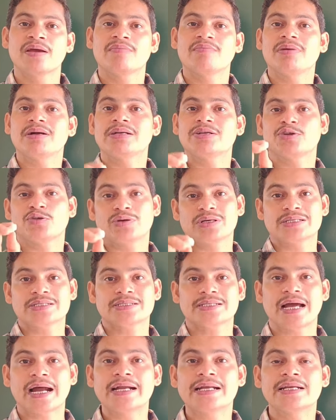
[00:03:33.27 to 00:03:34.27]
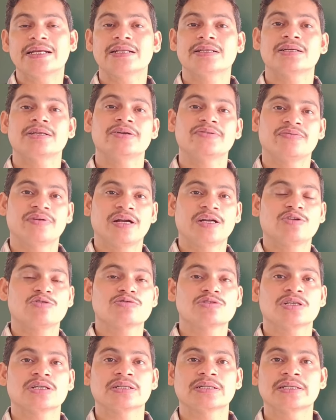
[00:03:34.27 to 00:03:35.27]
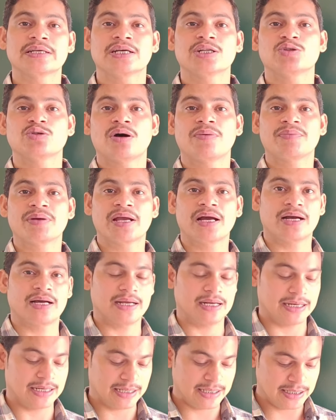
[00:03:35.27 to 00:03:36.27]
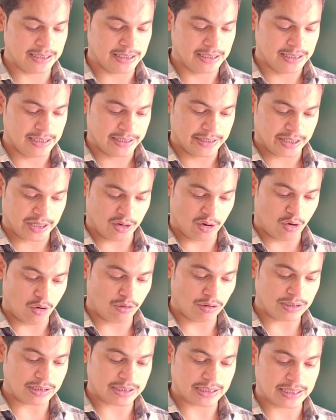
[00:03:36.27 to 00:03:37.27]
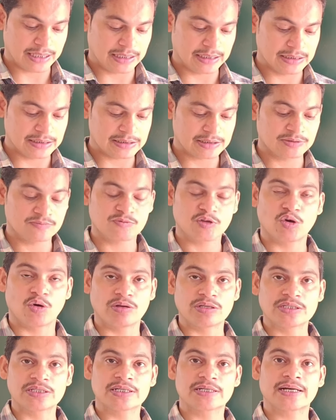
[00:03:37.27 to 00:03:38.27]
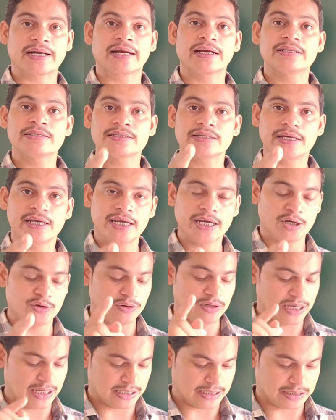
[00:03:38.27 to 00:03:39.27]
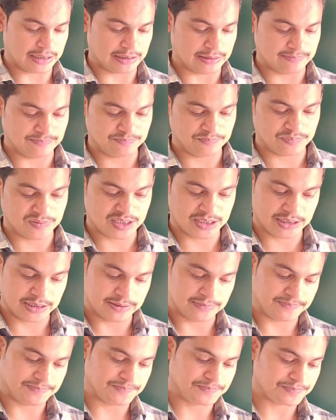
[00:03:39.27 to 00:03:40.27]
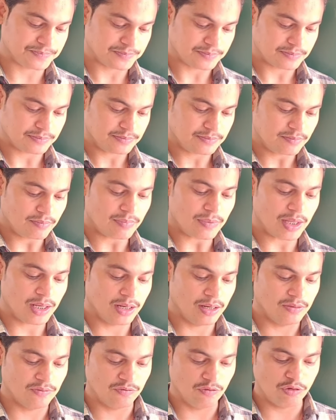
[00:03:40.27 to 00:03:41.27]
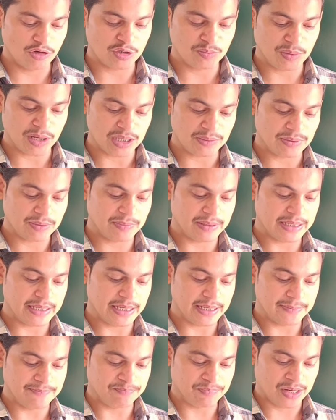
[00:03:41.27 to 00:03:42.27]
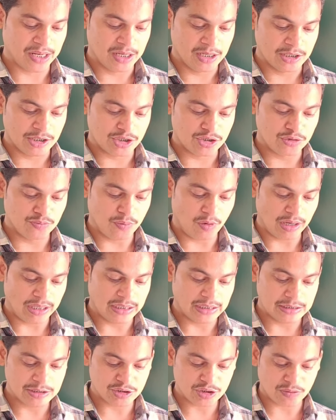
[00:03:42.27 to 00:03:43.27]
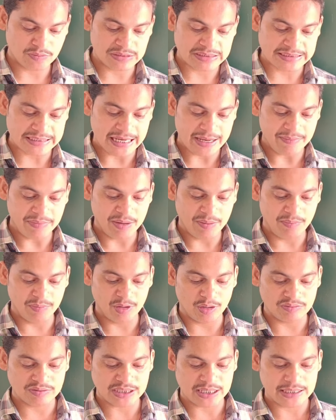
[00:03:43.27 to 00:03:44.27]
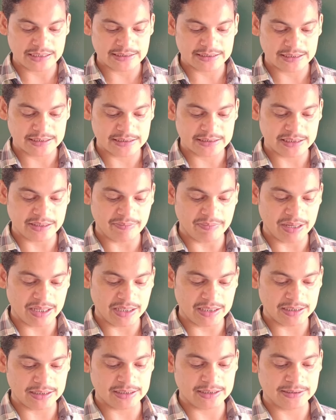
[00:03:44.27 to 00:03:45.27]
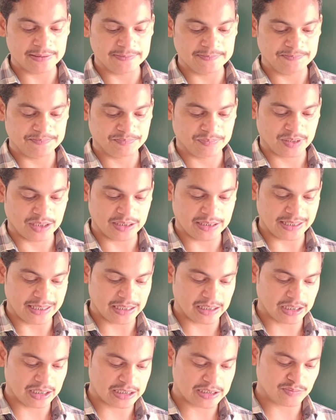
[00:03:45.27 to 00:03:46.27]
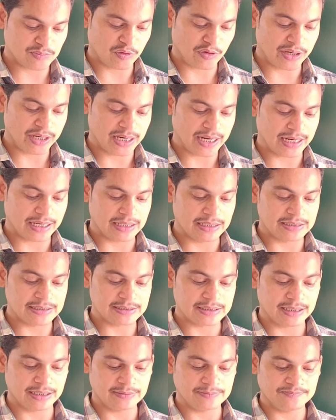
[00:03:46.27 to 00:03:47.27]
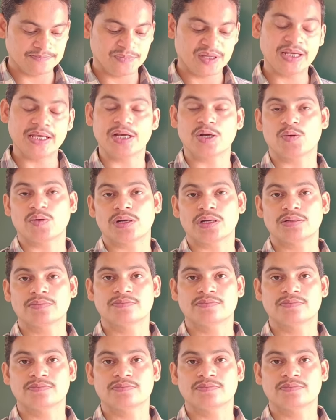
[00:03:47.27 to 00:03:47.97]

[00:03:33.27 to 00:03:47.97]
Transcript: बट क्योंकि साइड लेंथ डिफरेंट हो सकती है तो हम क्या कहेंगे कि ऑल ट्राइंगल्स कौन से ट्राइंगल्स इक्विलेटरल ठीक है फोर्थ पार्ट पे बढ़िए टू पॉलीगन्स ऑफ सेम नंबर ऑफ साइड्स आर सिमिलर देयर करस्पॉन्डिंग एंगल्स आर इक्वल